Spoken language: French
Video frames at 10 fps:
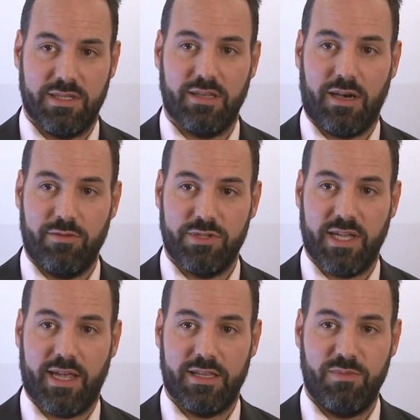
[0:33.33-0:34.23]
ces travaux
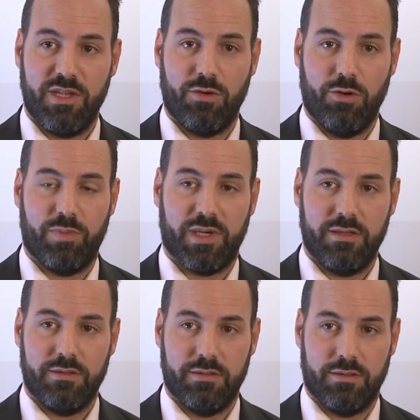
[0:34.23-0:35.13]
académiques
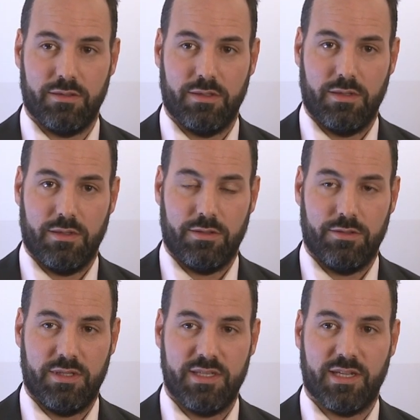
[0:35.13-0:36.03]
auprès euh,
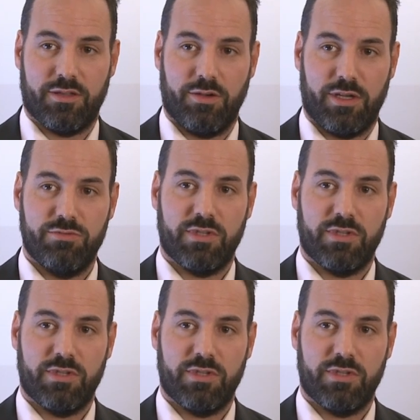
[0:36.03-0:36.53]
des acteurs